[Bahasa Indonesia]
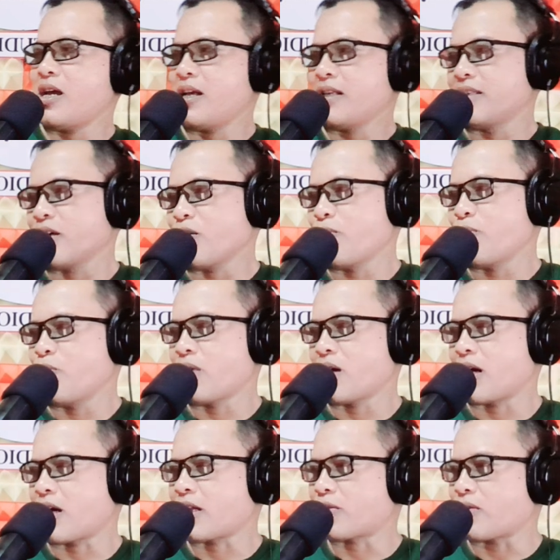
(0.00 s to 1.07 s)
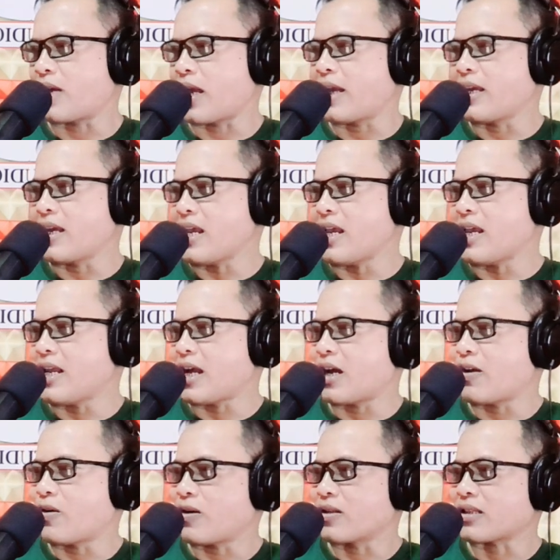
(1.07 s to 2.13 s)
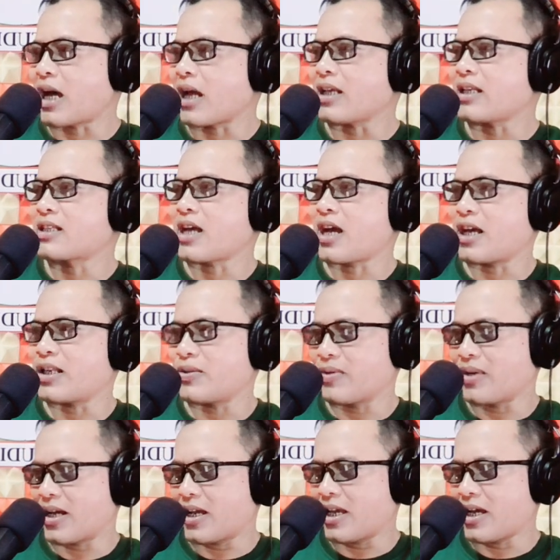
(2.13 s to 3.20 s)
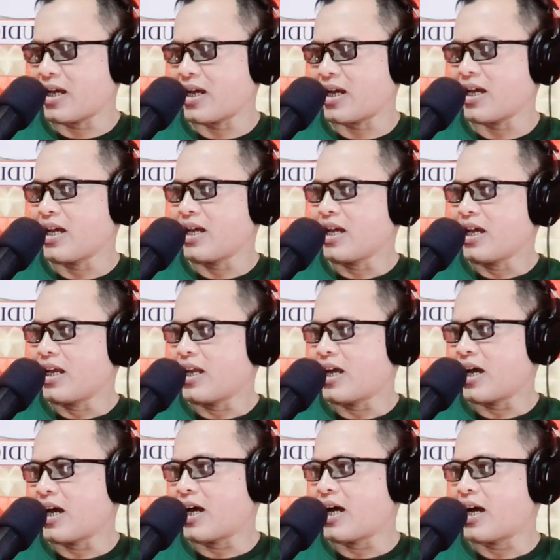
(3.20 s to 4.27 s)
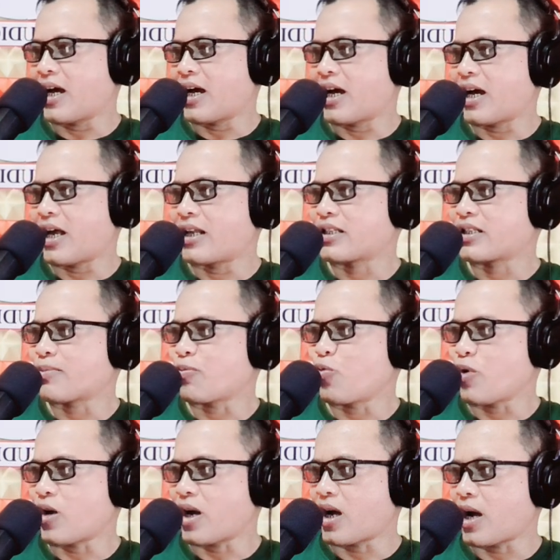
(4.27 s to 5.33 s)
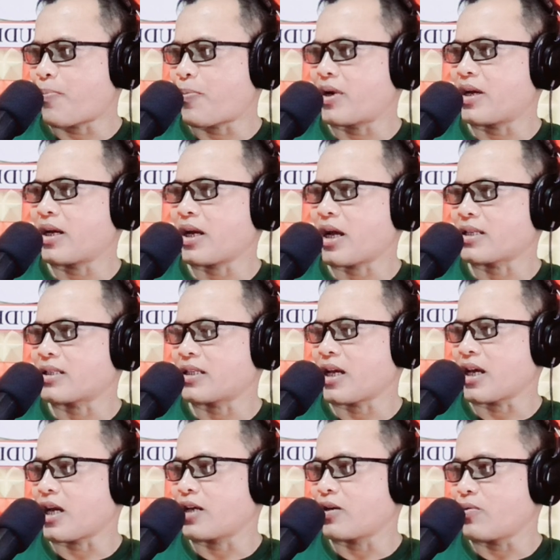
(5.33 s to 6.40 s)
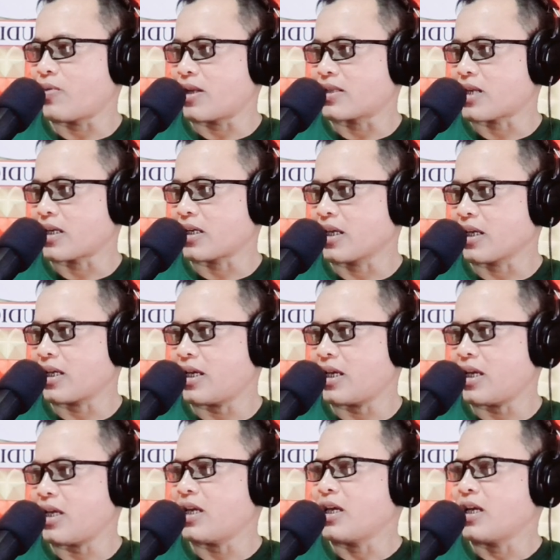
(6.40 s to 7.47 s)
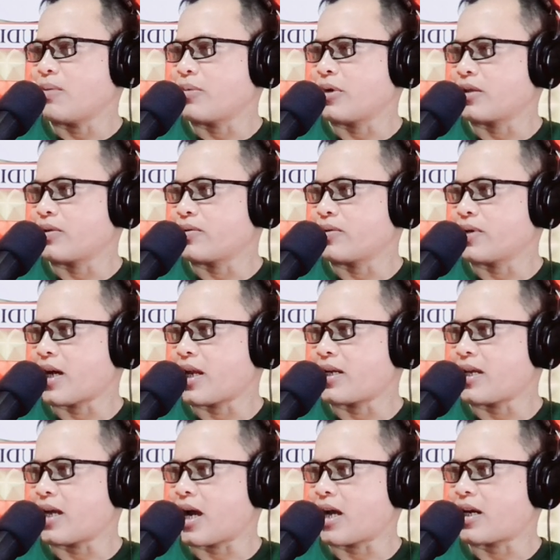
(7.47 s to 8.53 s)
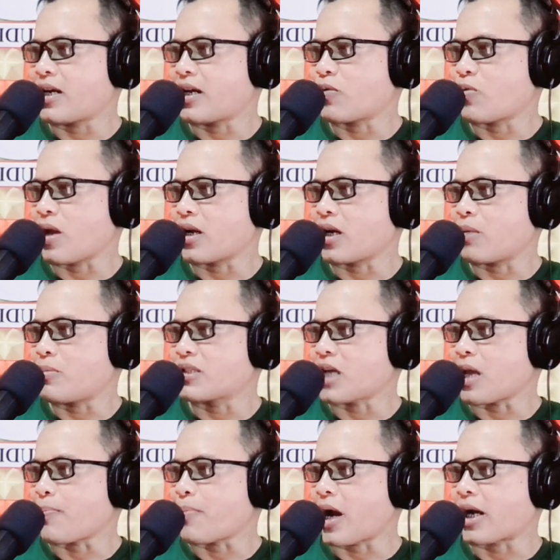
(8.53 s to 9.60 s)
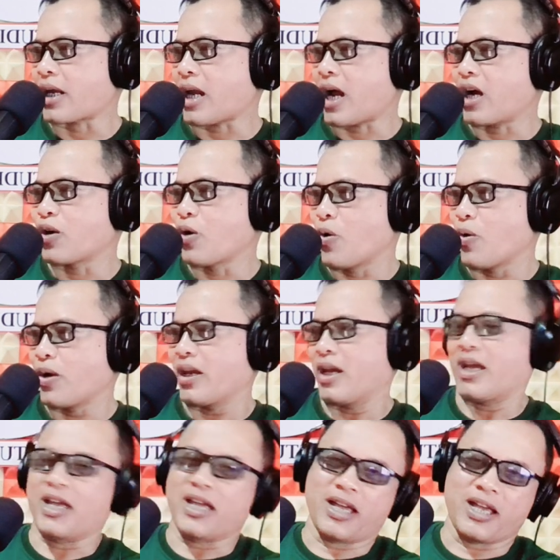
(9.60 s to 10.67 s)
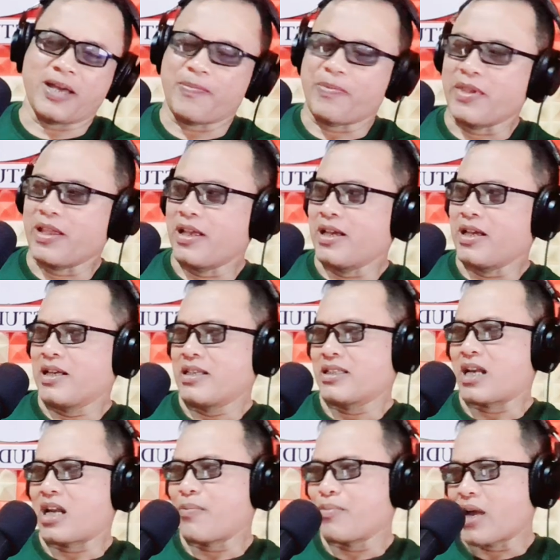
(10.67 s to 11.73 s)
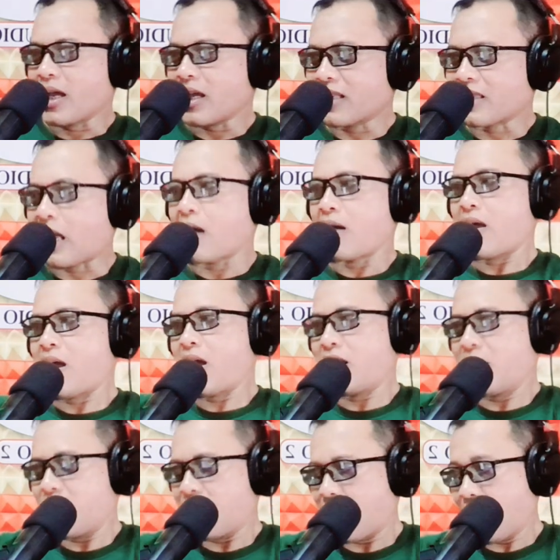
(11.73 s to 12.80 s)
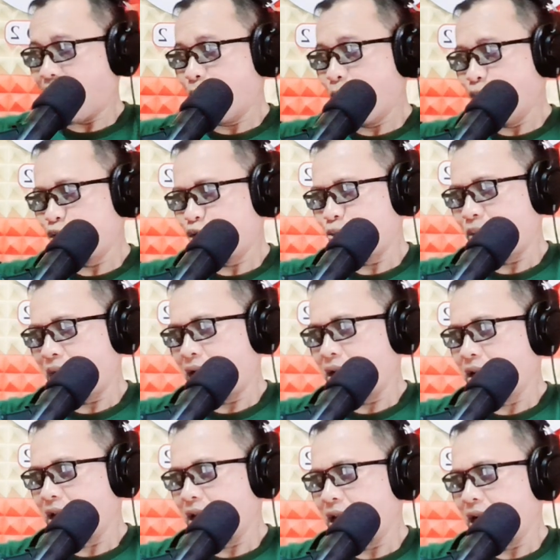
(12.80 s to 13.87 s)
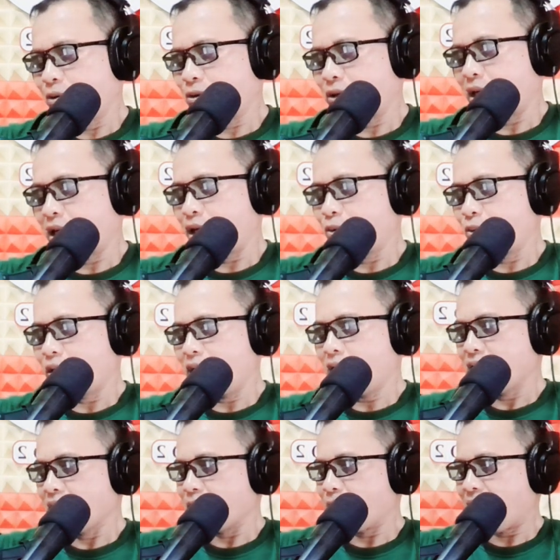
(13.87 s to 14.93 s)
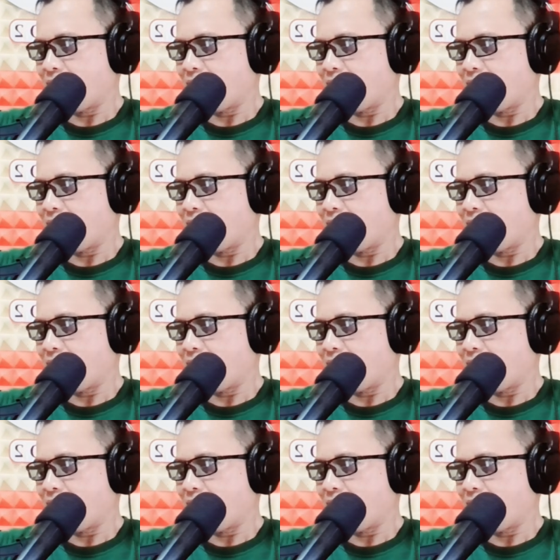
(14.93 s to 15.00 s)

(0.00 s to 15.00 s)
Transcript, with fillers: Jeru Bunga Ketuk Leni, Dadong Tarisa juga ya. Dan semua pendengar setia Radio Nuansa Giri, itu juga nih yang ada di keluarga besar Paket Agung ya. Salam dari Tangerang nih Ibu Sumante ya untuk diri Nugi, terima